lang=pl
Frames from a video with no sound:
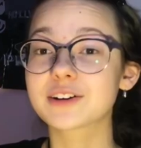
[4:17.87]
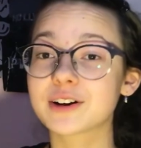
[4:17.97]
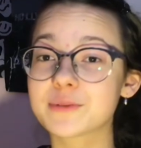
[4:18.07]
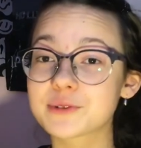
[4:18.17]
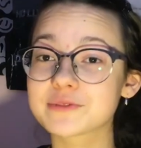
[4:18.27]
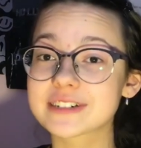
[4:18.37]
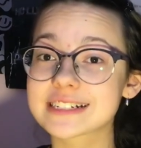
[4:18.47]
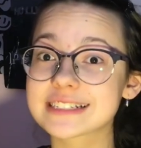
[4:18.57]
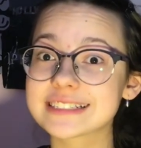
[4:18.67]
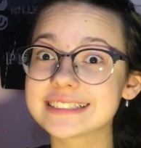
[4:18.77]
kocham
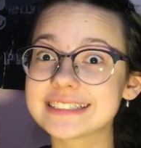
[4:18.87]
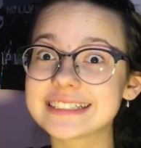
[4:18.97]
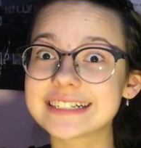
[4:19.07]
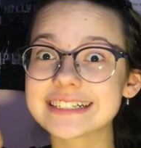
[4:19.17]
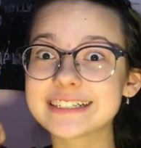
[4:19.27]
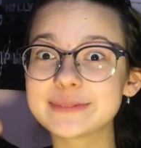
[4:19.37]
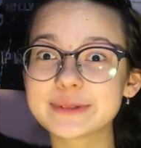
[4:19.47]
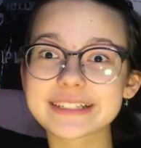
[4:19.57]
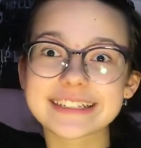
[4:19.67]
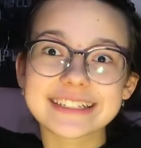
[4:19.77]
również Harry'ego
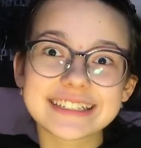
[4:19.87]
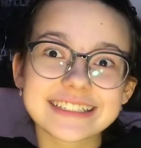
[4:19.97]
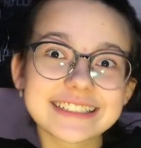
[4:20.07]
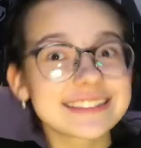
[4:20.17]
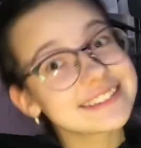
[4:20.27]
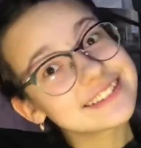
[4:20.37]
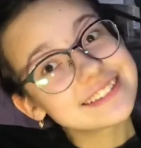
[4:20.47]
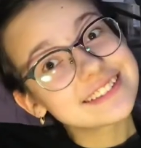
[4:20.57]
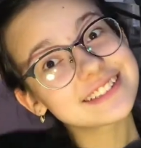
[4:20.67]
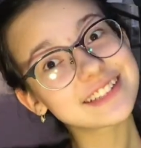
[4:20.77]
Pottera,
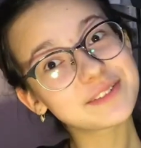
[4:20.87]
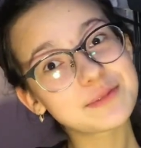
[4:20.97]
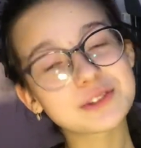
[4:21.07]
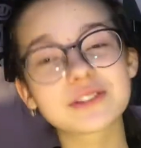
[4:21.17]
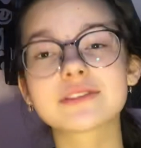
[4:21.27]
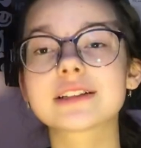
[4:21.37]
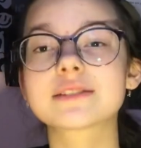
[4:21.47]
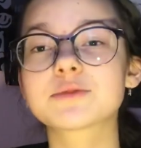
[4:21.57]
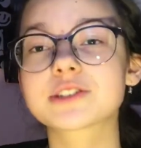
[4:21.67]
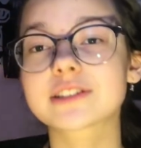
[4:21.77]
nie wiem, czy to widać,
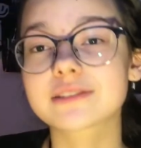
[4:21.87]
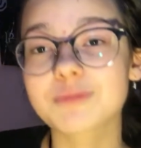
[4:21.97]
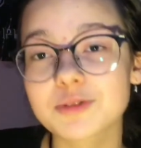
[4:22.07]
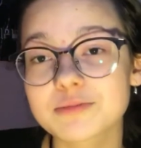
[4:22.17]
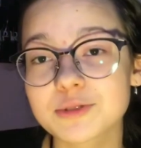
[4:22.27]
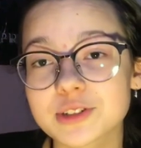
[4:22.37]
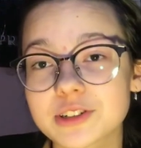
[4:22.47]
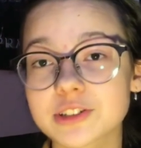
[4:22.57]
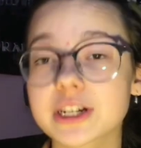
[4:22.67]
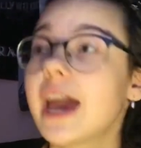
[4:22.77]
może, może, może
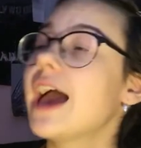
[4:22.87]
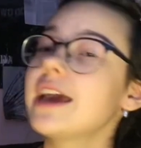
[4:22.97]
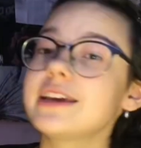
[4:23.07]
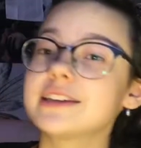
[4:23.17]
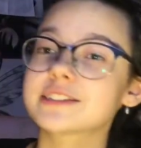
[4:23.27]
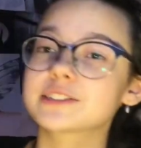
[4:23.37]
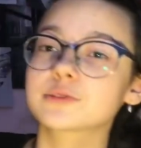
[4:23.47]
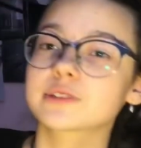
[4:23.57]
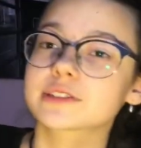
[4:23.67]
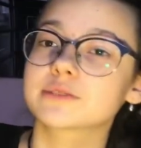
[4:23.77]
troszkę. I jeszcze
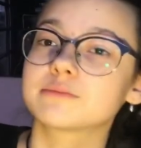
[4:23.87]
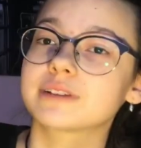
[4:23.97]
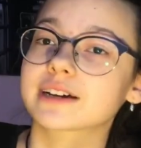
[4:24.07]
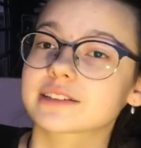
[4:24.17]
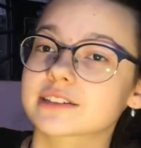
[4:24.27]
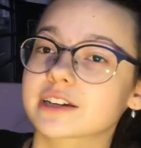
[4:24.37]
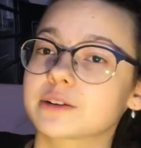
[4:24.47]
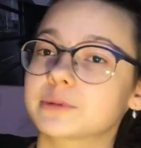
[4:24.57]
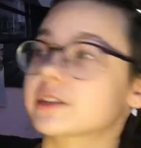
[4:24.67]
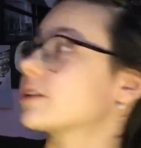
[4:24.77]
tutaj są plakaty z Harry
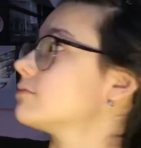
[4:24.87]
Pottera.